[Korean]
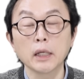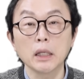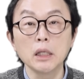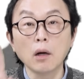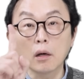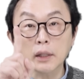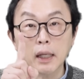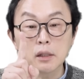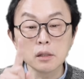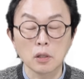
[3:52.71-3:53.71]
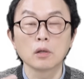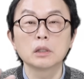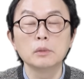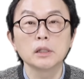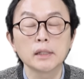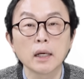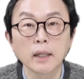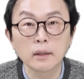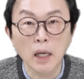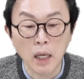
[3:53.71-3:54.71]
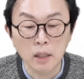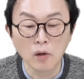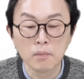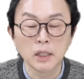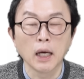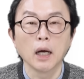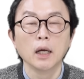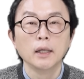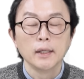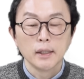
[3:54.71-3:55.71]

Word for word: 그러니까 일억 타는 적금을 시작을 했다라는 겁니다.